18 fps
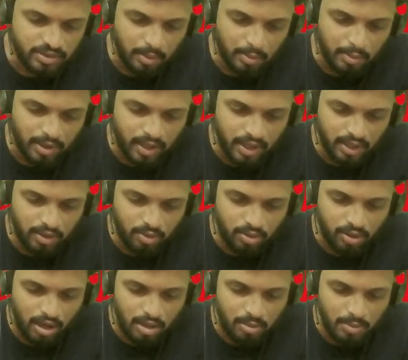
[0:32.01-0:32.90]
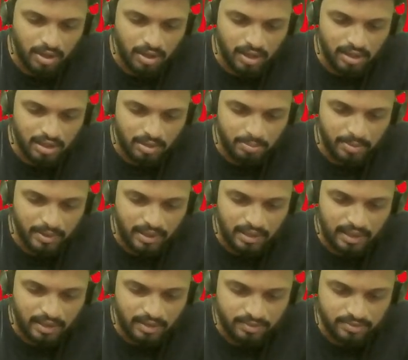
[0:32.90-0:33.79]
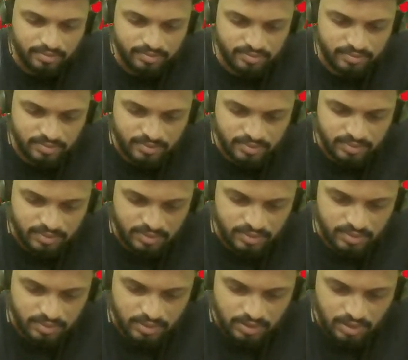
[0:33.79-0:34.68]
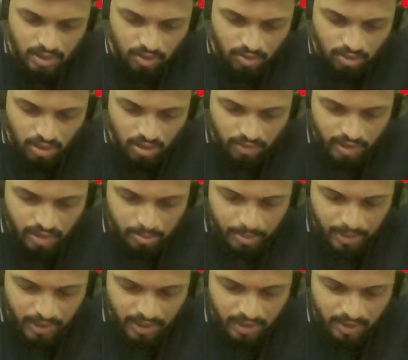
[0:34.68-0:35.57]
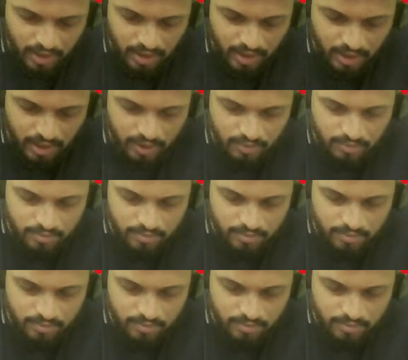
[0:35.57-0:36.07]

நமக்குனே ஒரு நாலு மக்கள் இருப்பீங்கள்ல அவங்களாம் வெயிட் பண்ணிகிட்ருக்கீங்க